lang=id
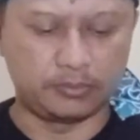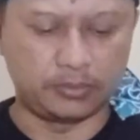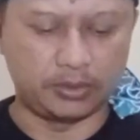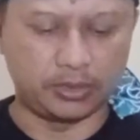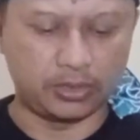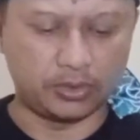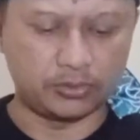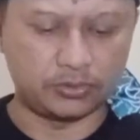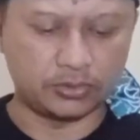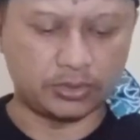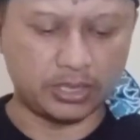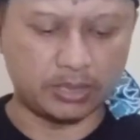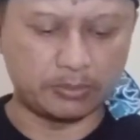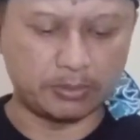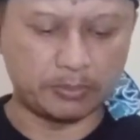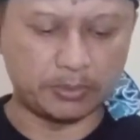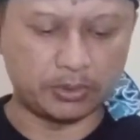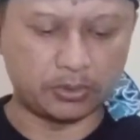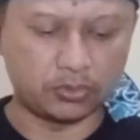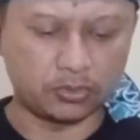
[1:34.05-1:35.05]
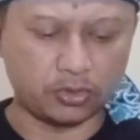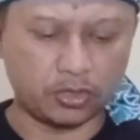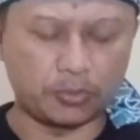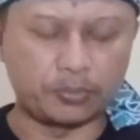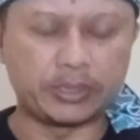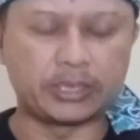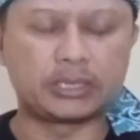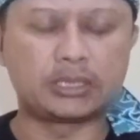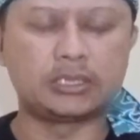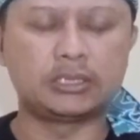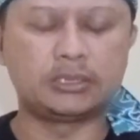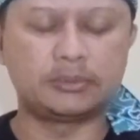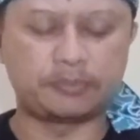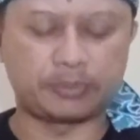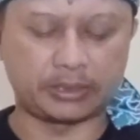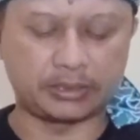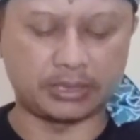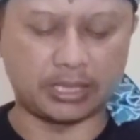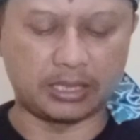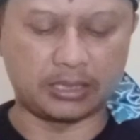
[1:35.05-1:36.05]
Beliau juga membentuk Komite
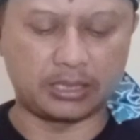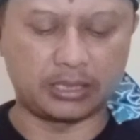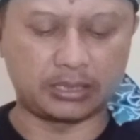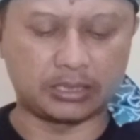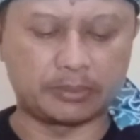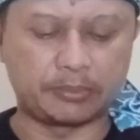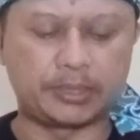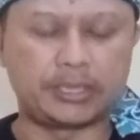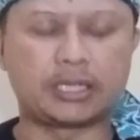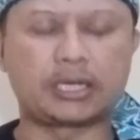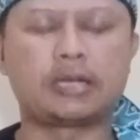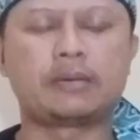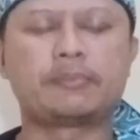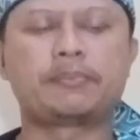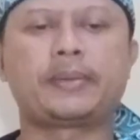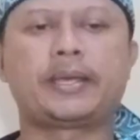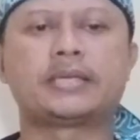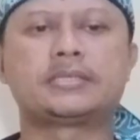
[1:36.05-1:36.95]
Pertahanan Kebenaran